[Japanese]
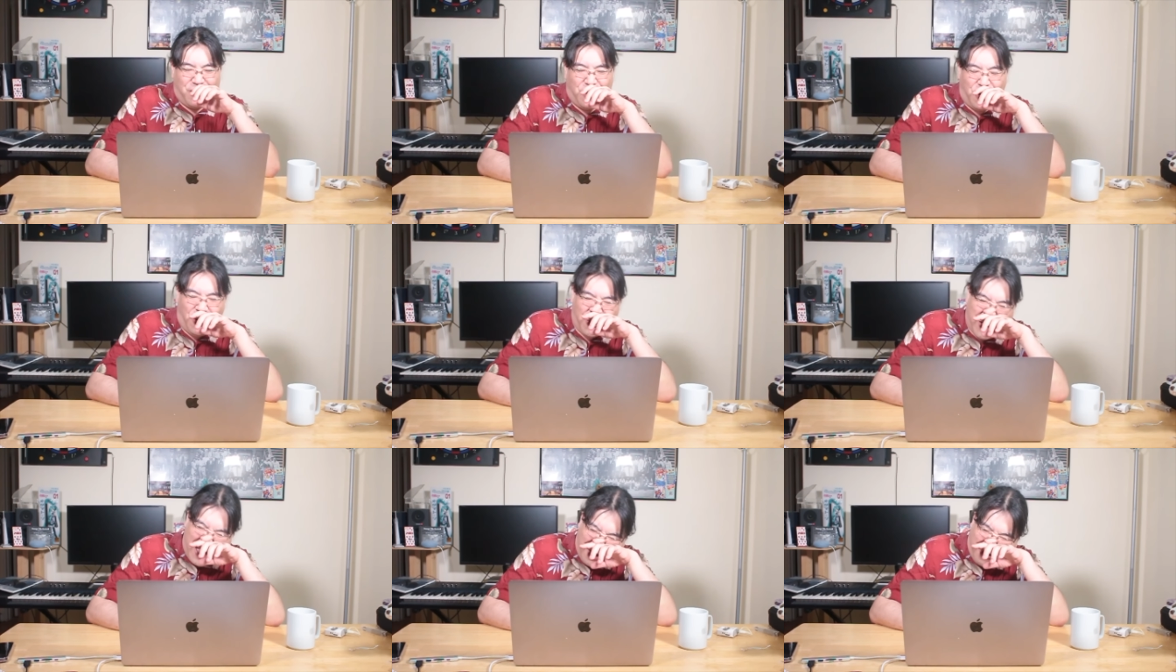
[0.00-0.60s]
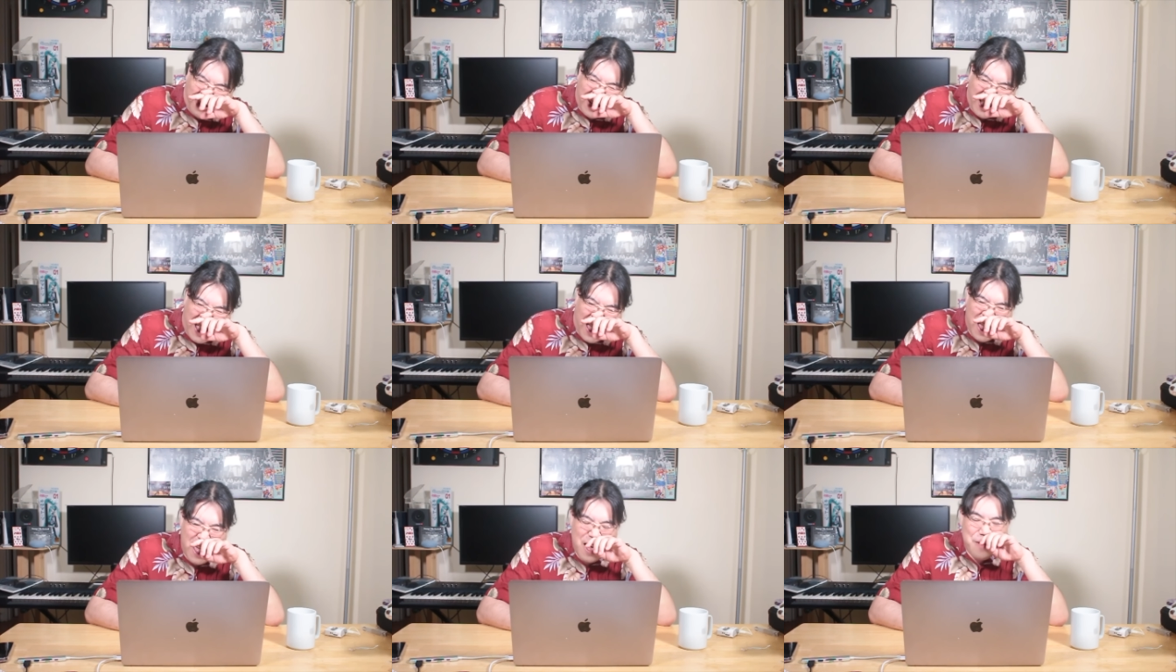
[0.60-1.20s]
もうね、これ
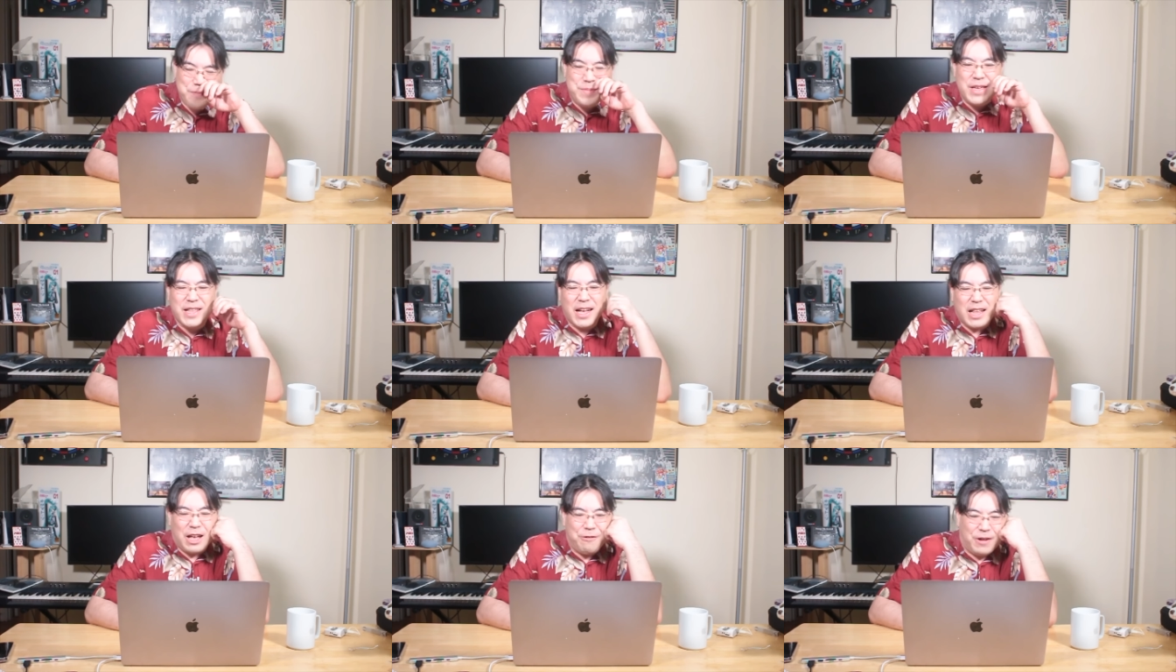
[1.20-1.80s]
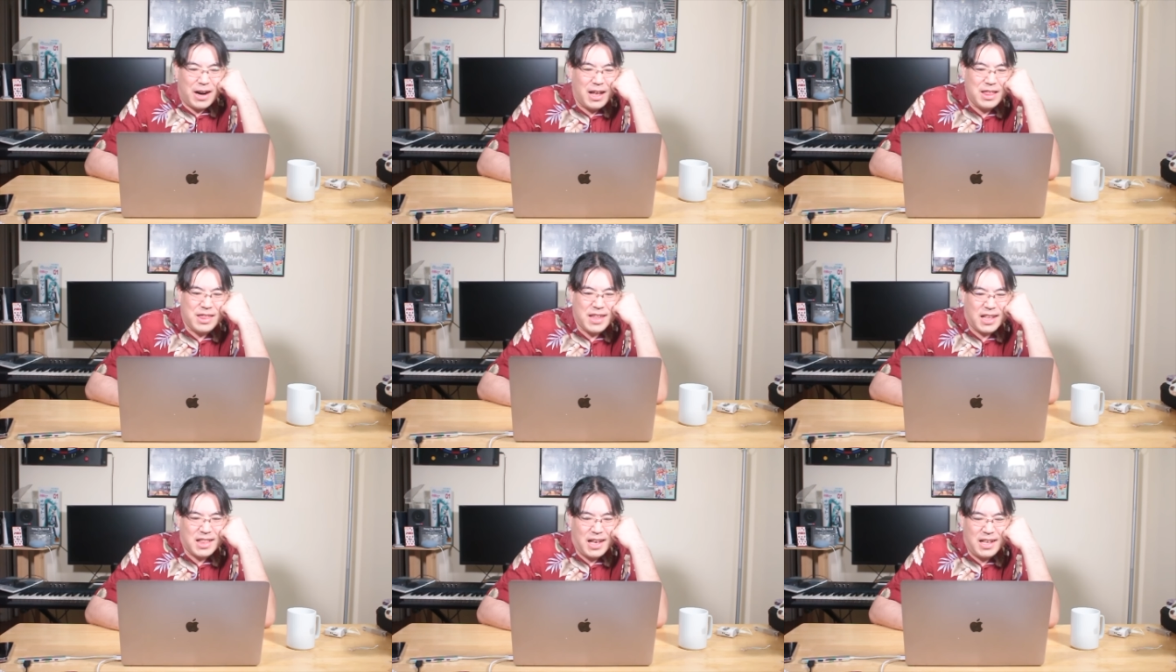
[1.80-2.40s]
ね、見てて笑っ
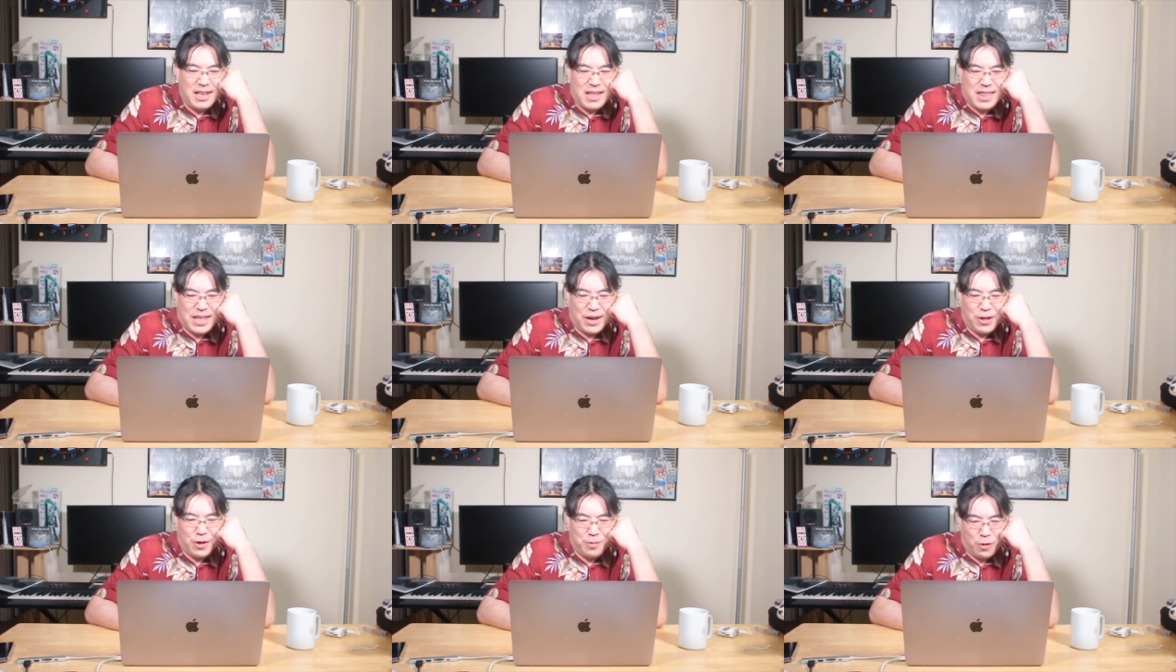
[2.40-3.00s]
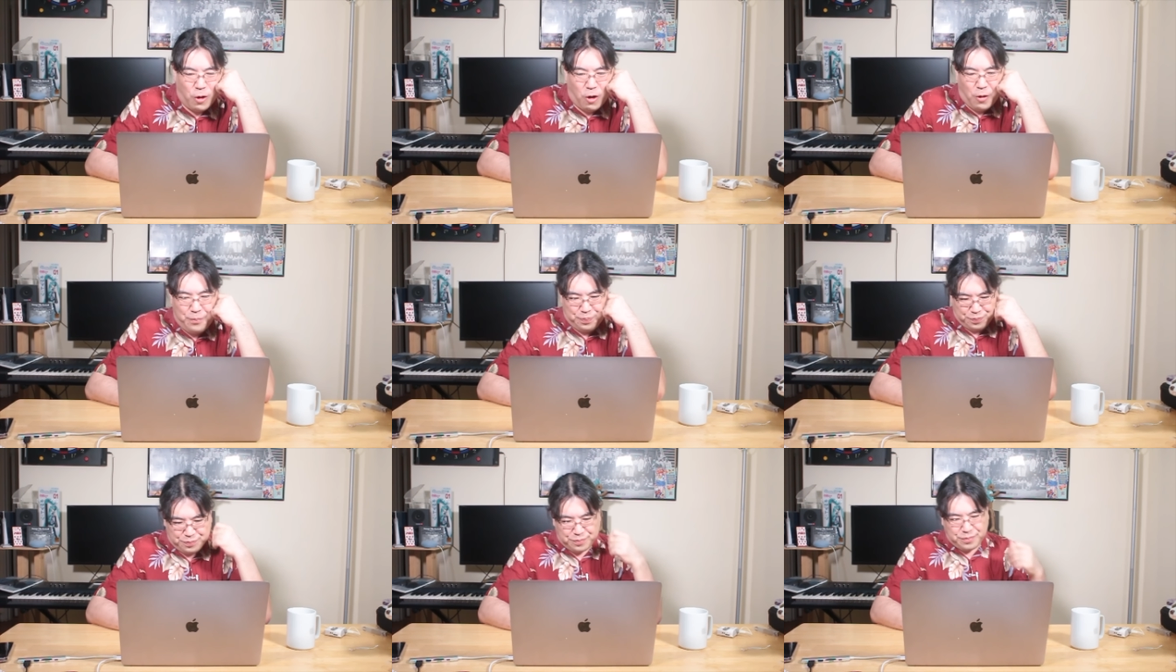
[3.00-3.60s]
ちゃったんですけれども、
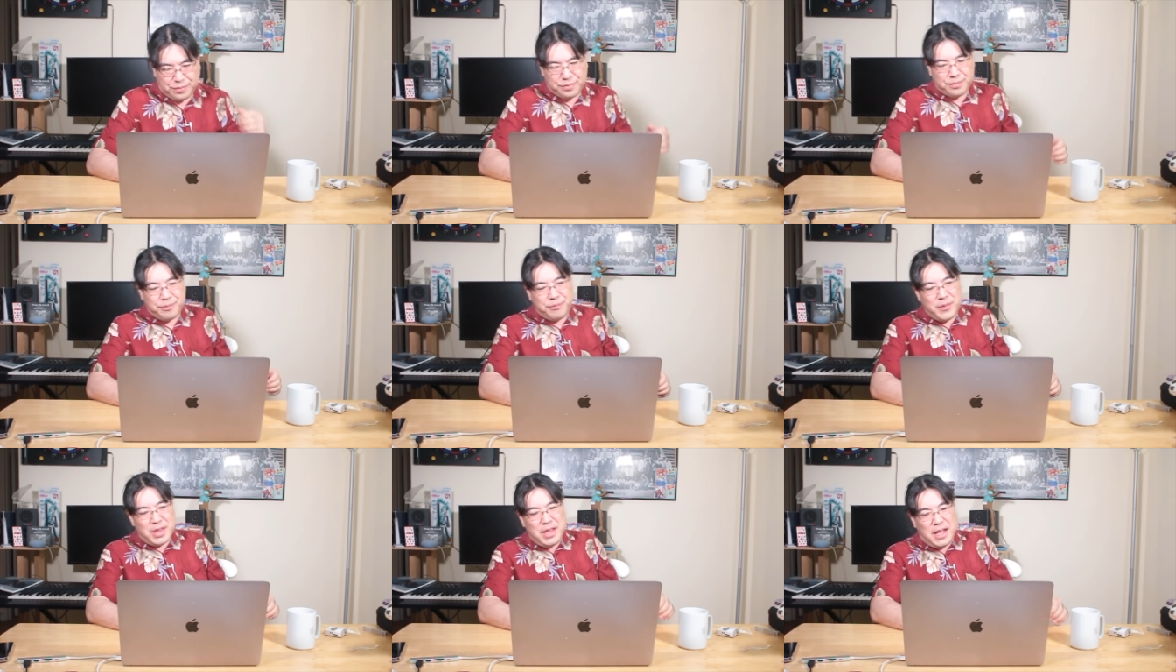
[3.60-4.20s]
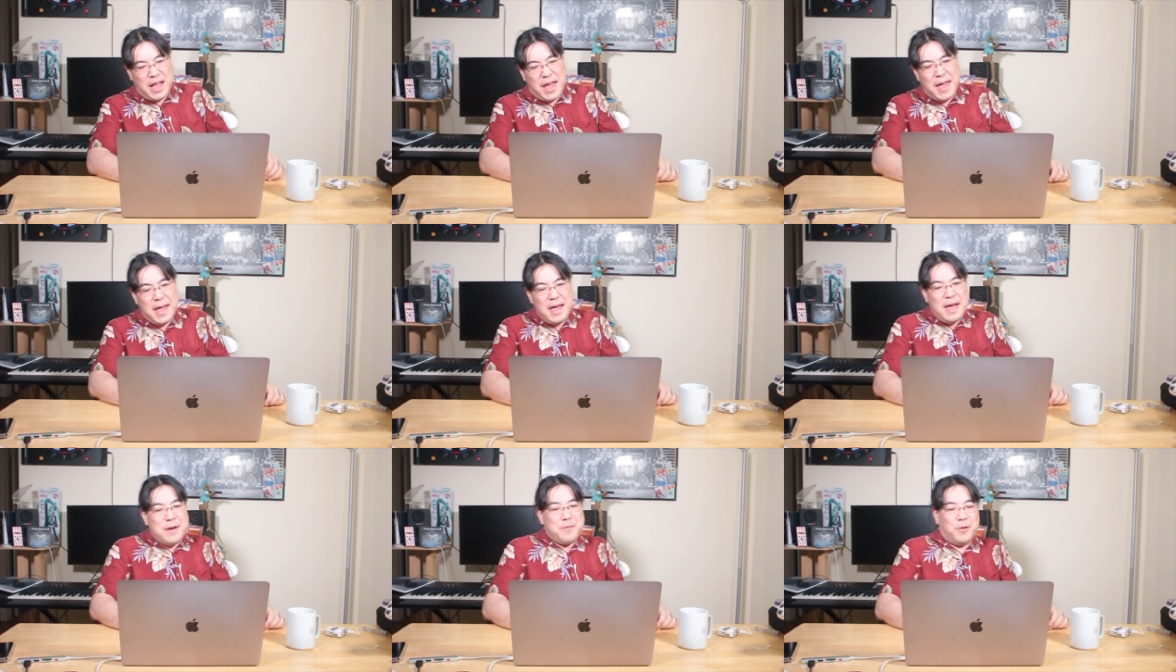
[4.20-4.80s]
でね、
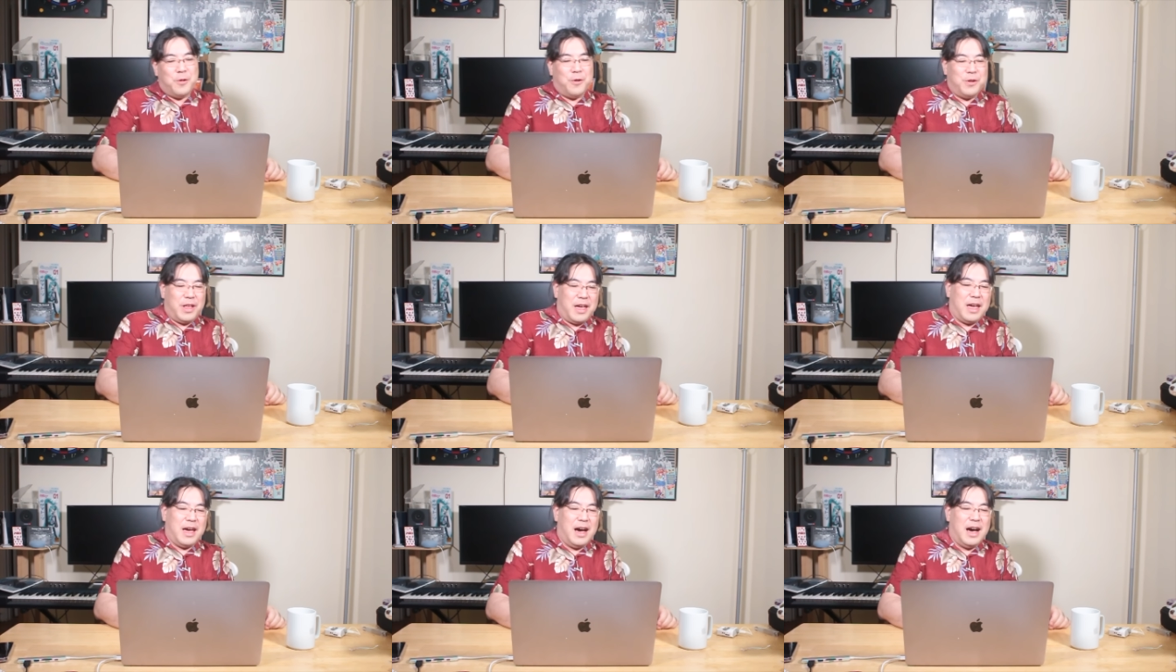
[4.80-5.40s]
もうね、